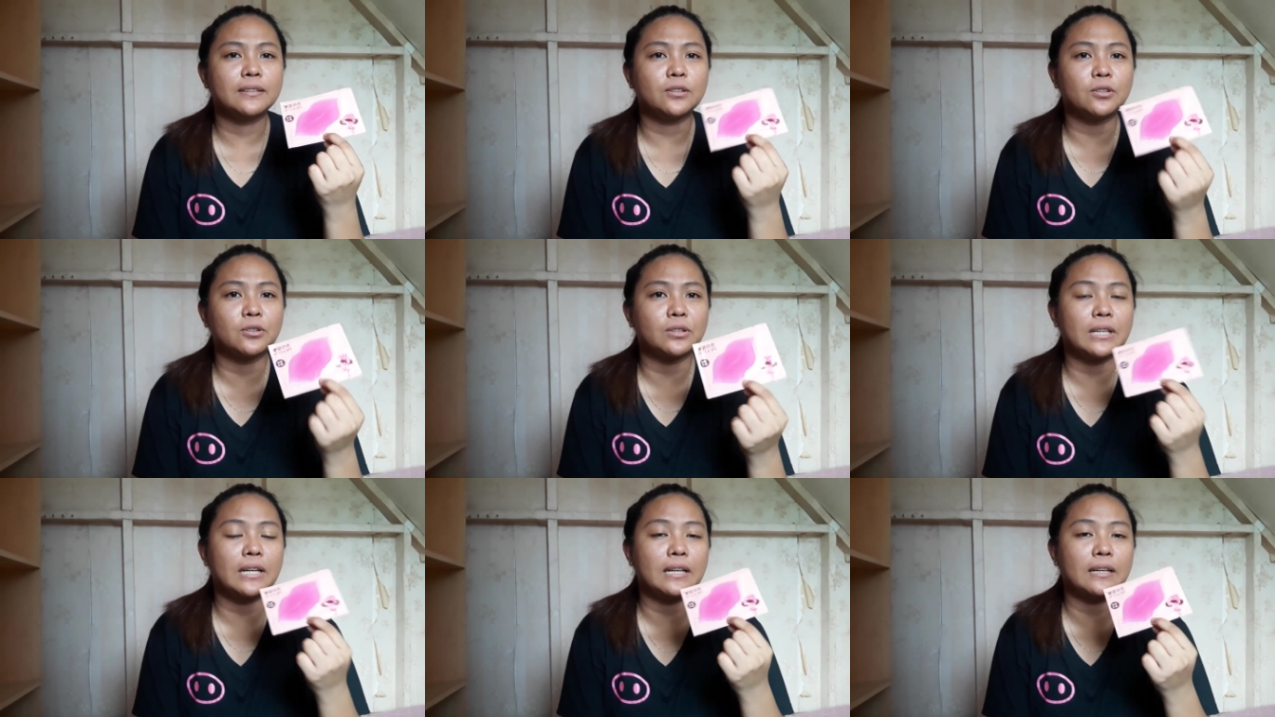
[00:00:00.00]

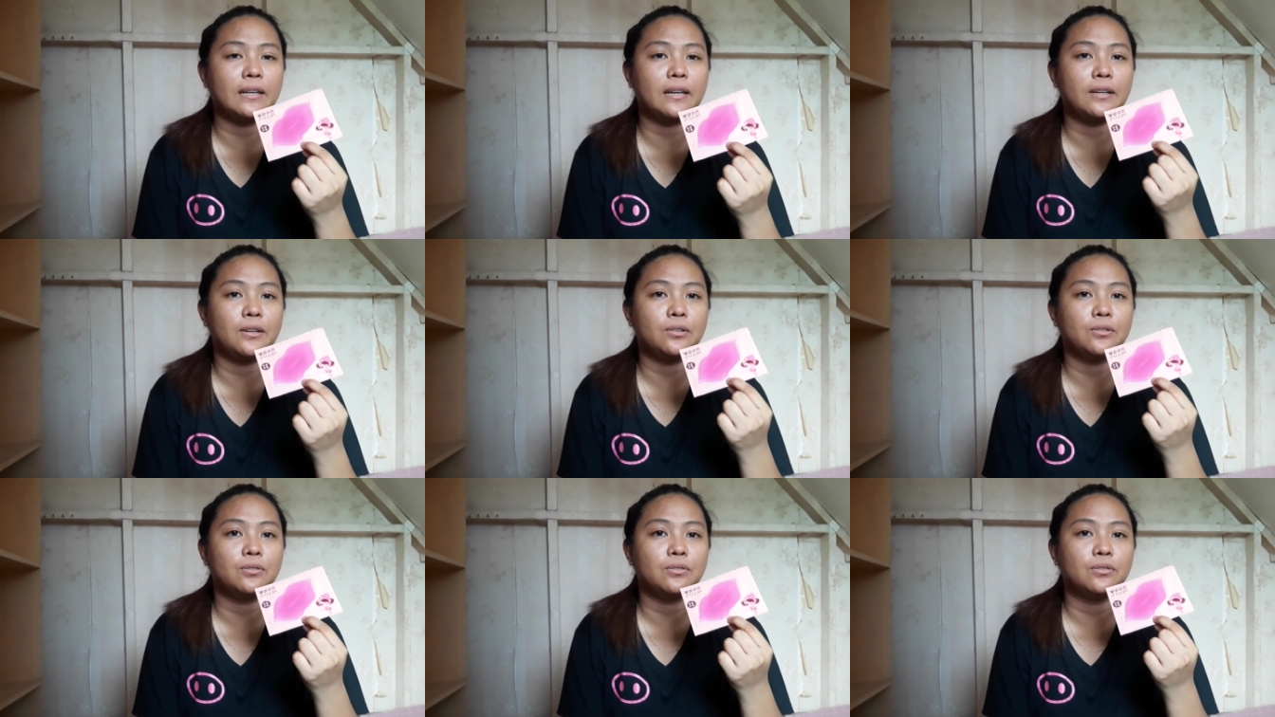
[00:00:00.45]
to talaga
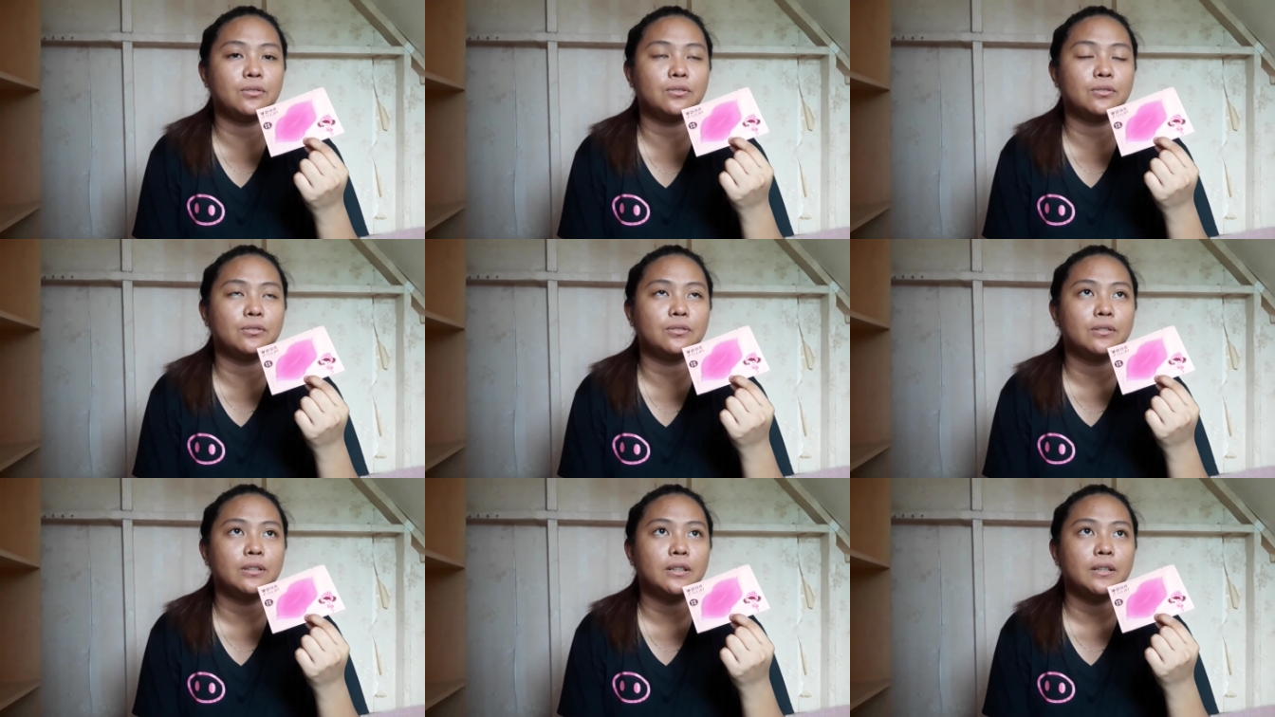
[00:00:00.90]

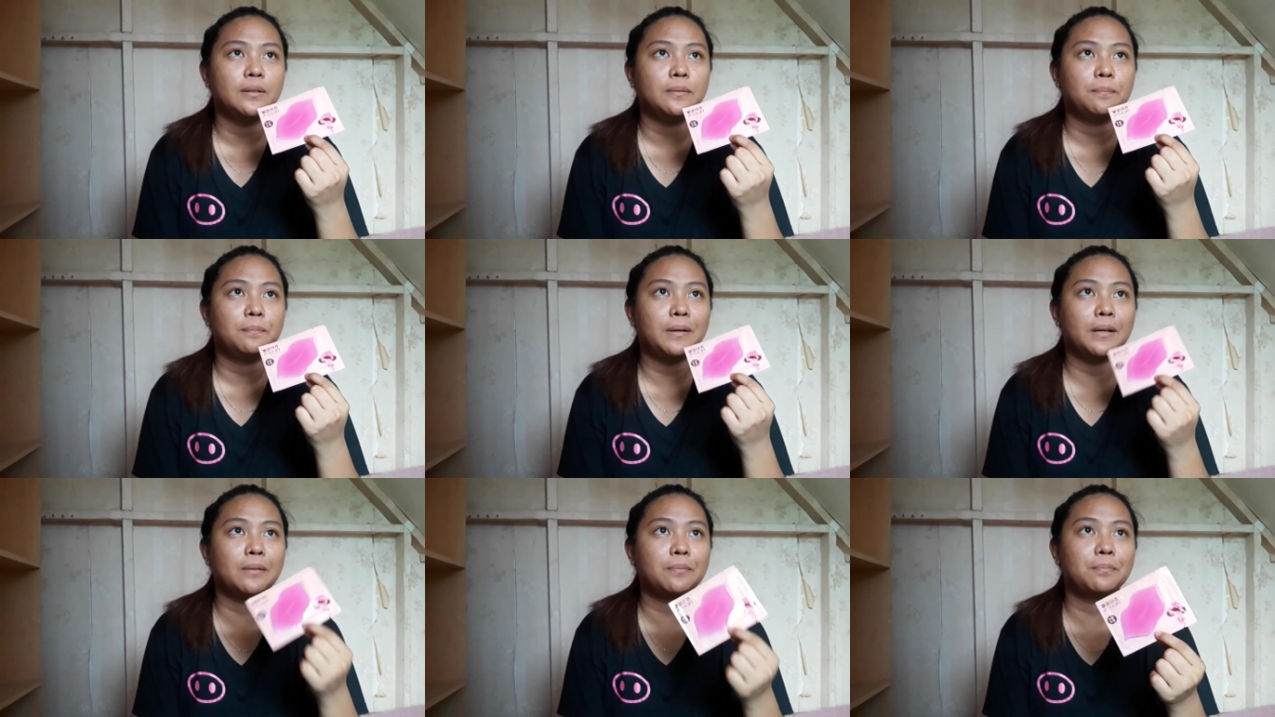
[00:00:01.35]
yung
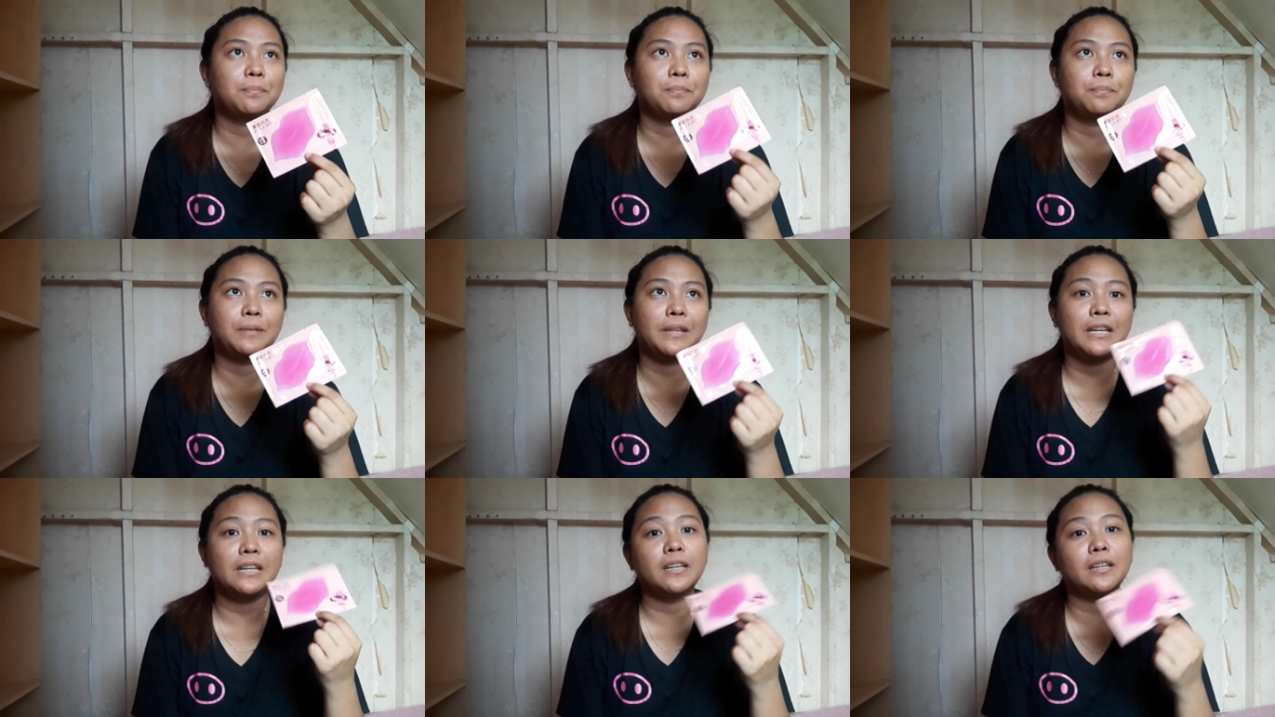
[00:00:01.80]
pag
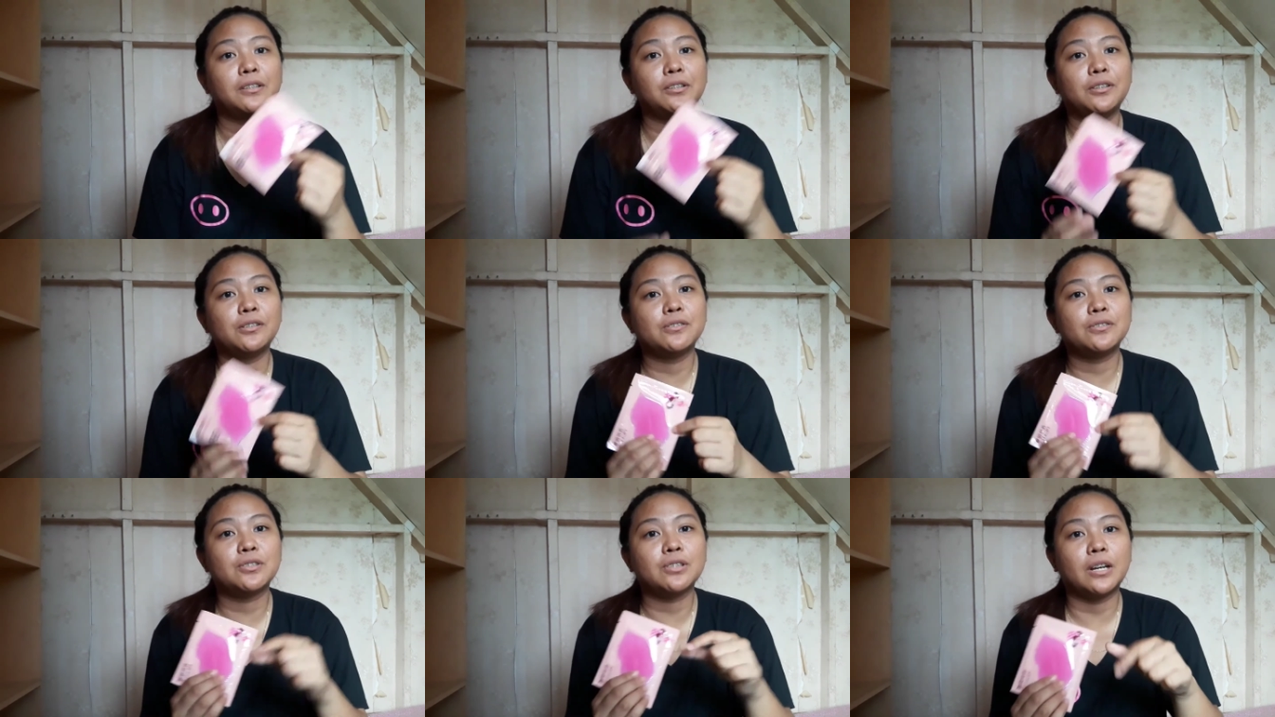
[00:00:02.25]
tingnan
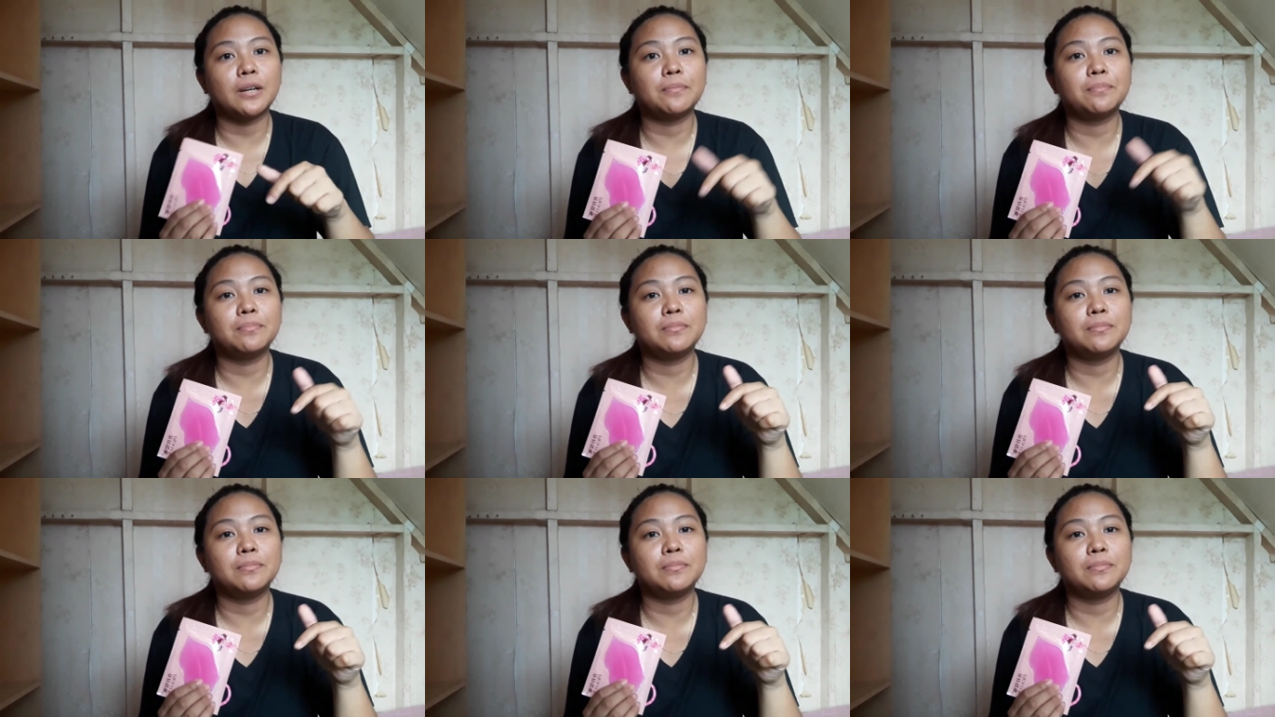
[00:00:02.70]
nyo yung shop,